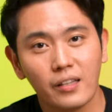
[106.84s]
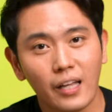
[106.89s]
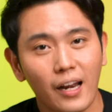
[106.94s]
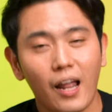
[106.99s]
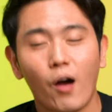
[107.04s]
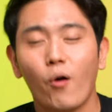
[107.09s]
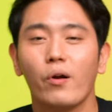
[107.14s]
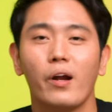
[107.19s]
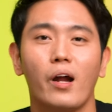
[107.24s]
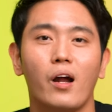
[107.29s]
แต่
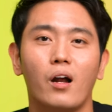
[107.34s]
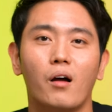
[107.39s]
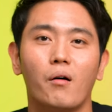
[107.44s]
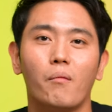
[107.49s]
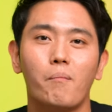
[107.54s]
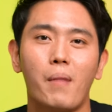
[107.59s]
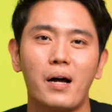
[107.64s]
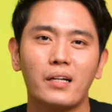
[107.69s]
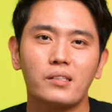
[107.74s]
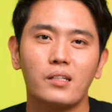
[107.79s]
เราเนี่ย
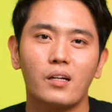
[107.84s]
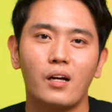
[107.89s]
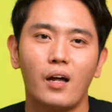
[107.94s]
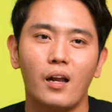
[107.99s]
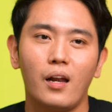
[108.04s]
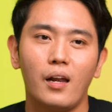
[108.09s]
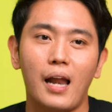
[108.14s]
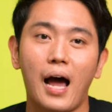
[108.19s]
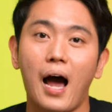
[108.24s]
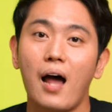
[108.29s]
มักจะ
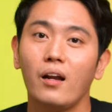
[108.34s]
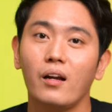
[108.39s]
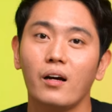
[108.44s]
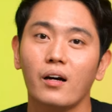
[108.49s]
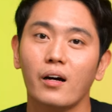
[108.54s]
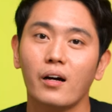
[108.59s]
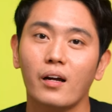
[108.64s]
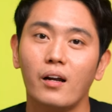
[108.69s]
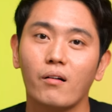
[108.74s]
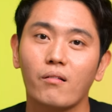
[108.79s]
ละเล
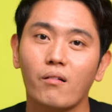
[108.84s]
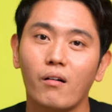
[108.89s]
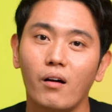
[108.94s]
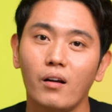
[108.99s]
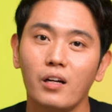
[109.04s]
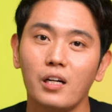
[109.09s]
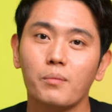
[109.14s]
ยแล้วก็